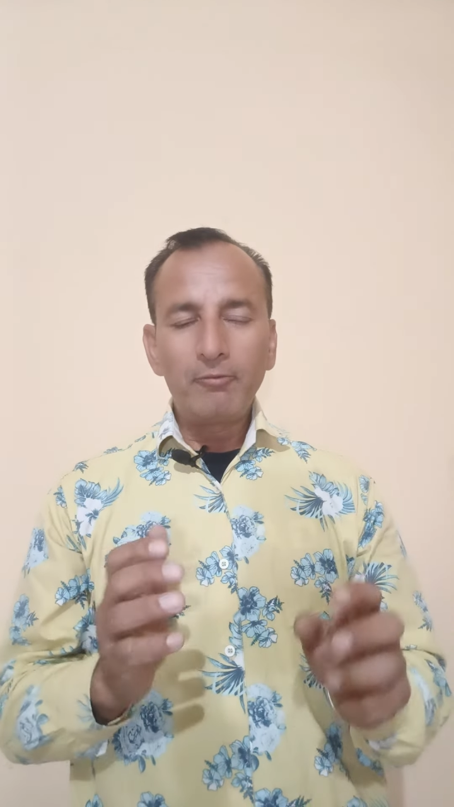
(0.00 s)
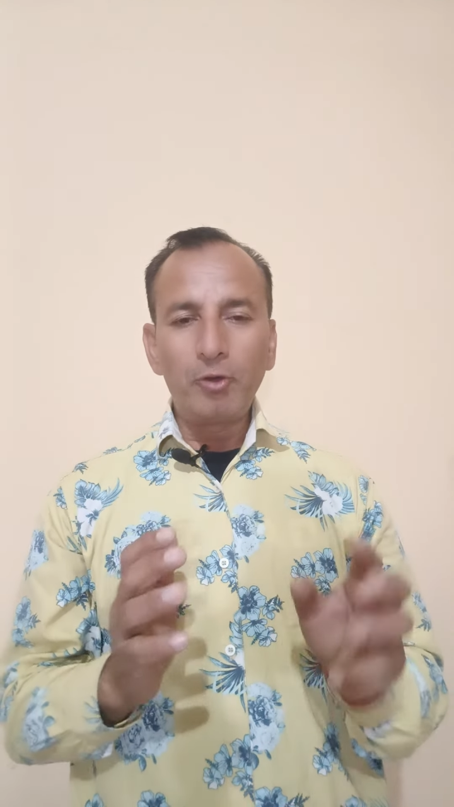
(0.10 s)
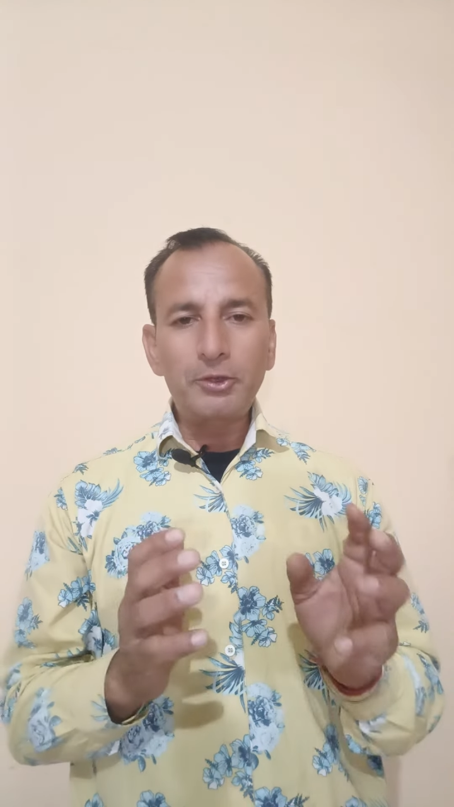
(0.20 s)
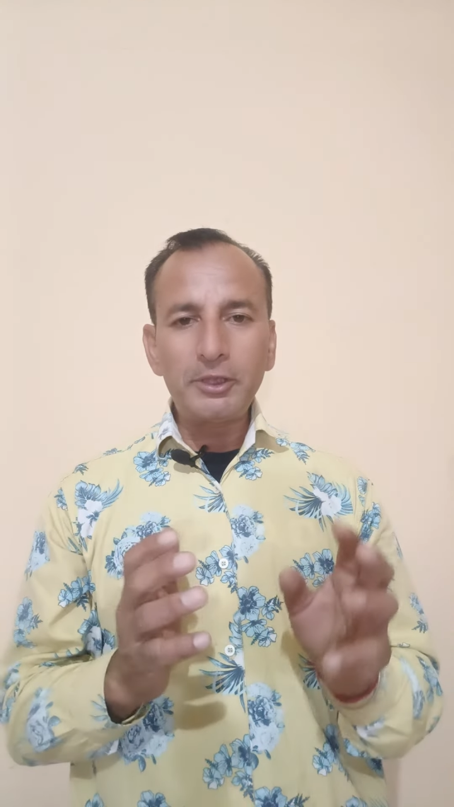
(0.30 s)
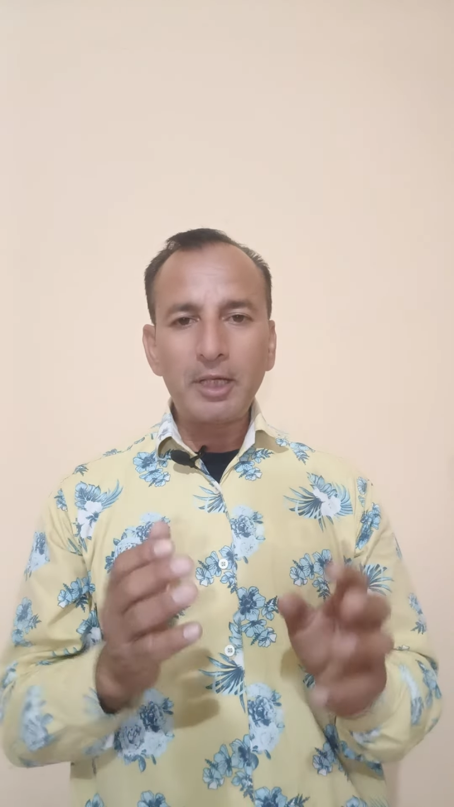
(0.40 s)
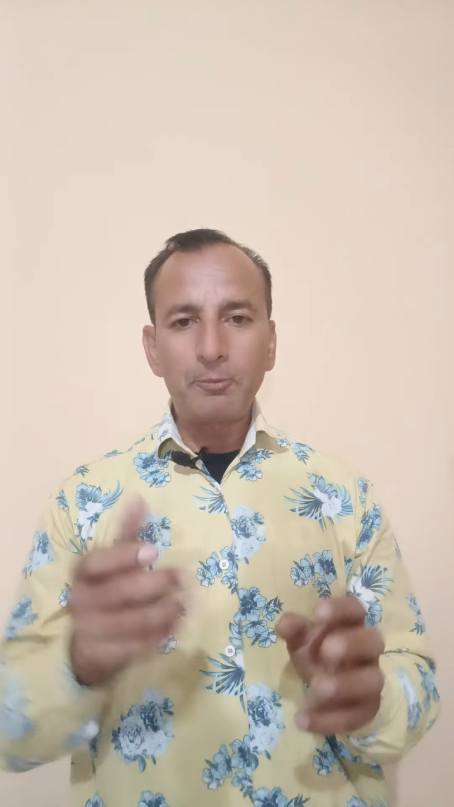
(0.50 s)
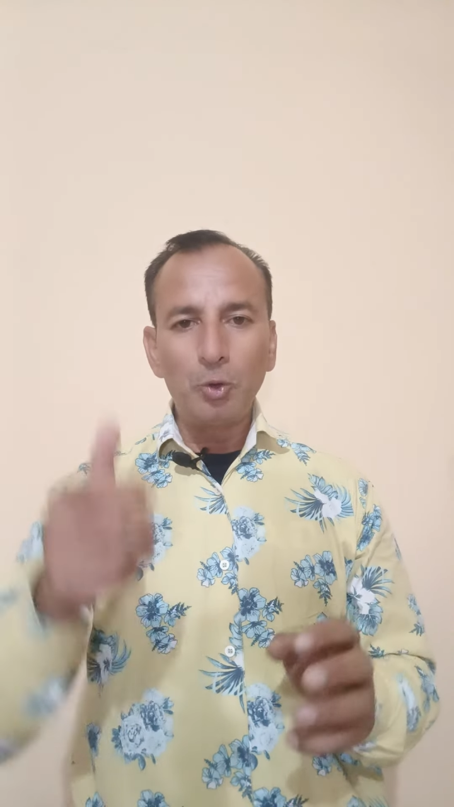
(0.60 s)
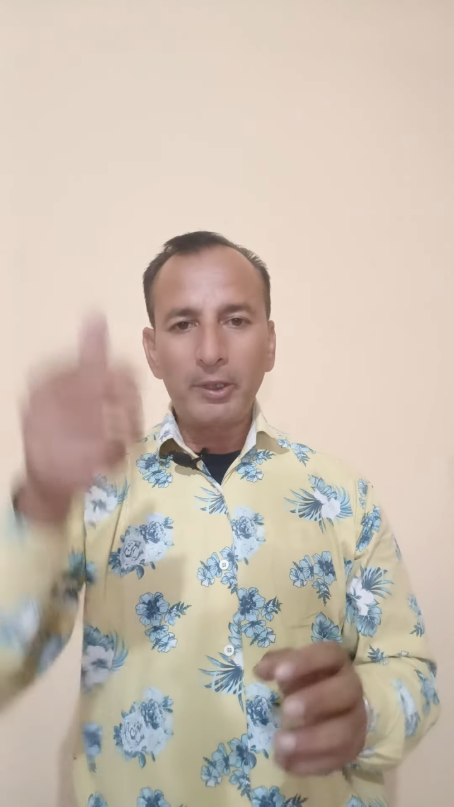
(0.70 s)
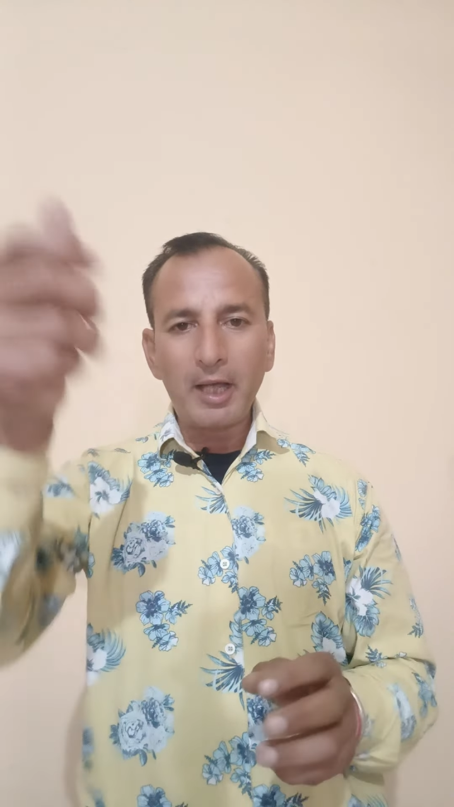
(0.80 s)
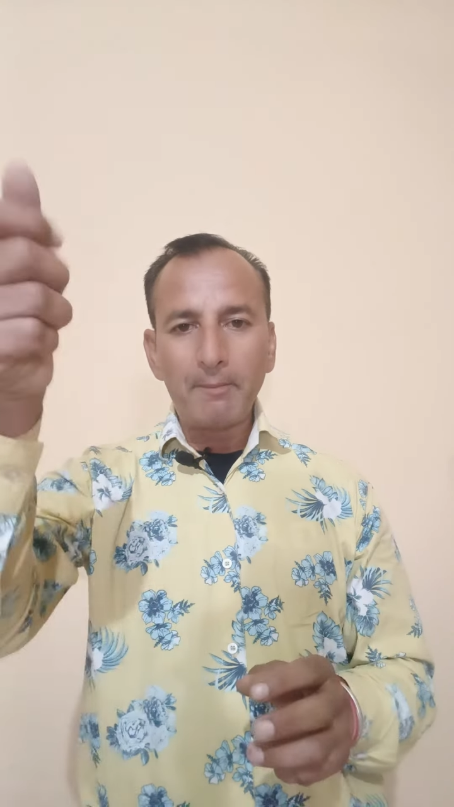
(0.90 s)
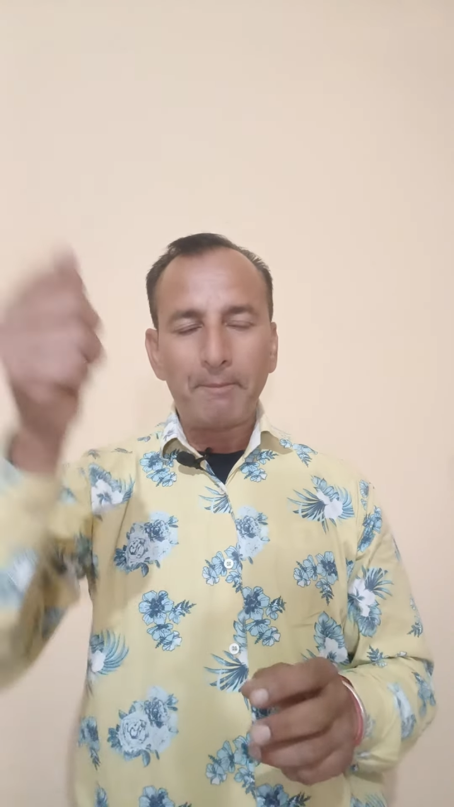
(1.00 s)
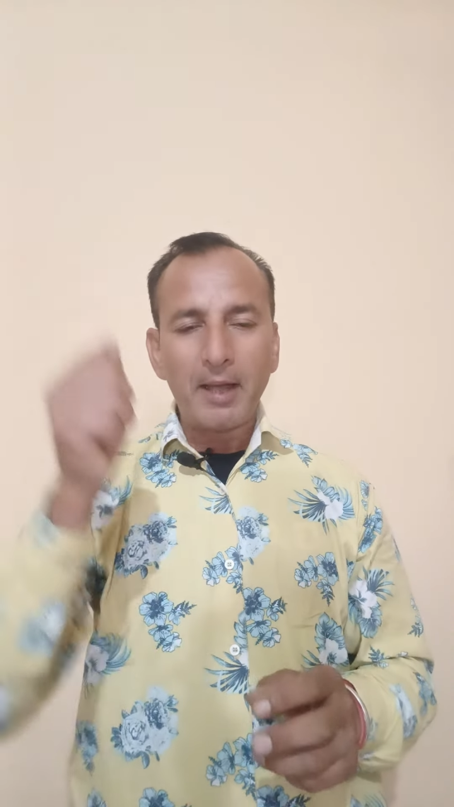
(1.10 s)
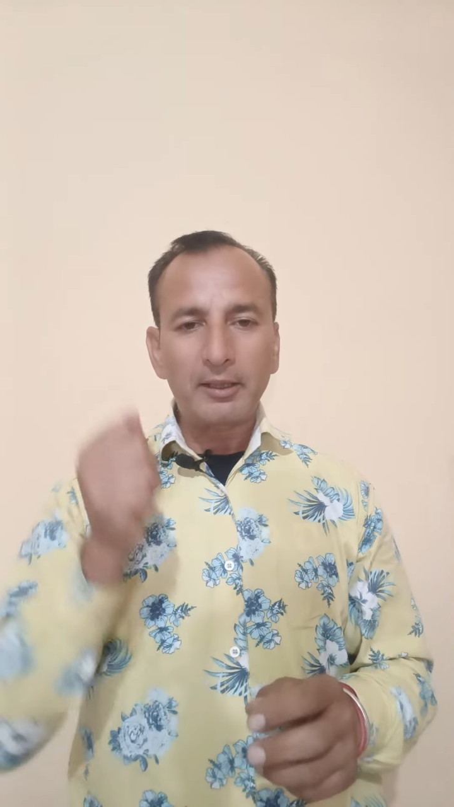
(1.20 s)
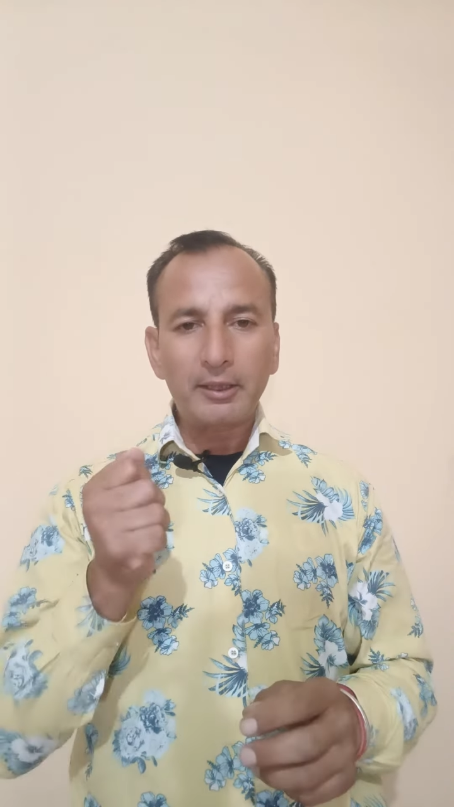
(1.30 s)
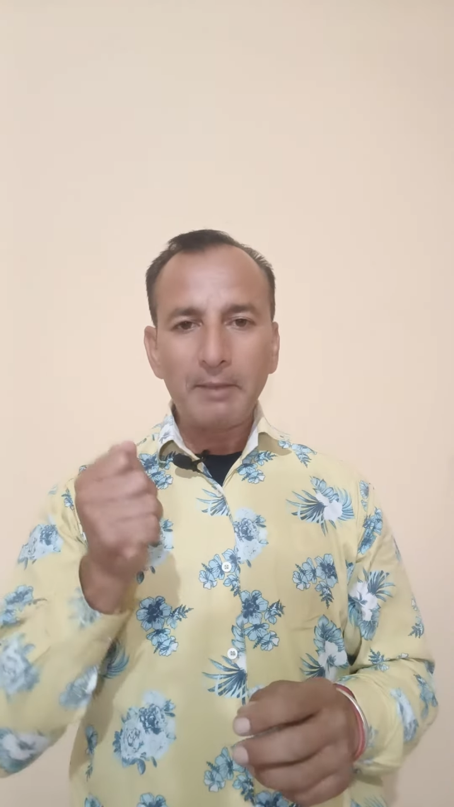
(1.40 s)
वो चीजें भूल गया बैंक